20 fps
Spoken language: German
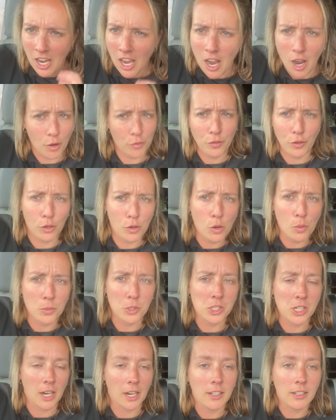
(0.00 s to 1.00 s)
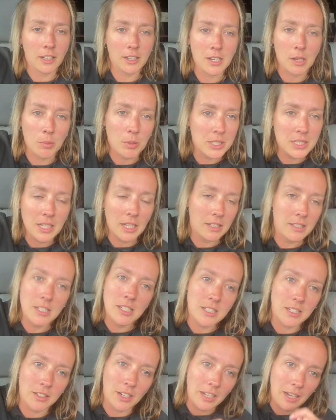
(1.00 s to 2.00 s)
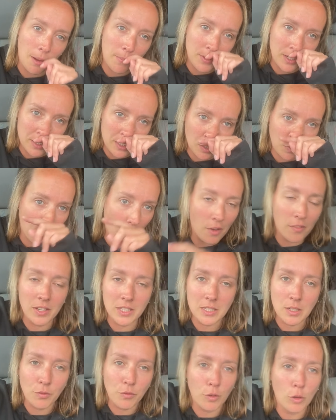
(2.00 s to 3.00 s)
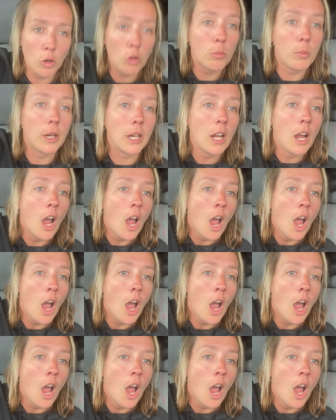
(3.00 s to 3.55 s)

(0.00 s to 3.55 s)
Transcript: Auch voll komisch eigentlich. Aber es hat nicht geklappt, dass ich vorwärts geflogen bin.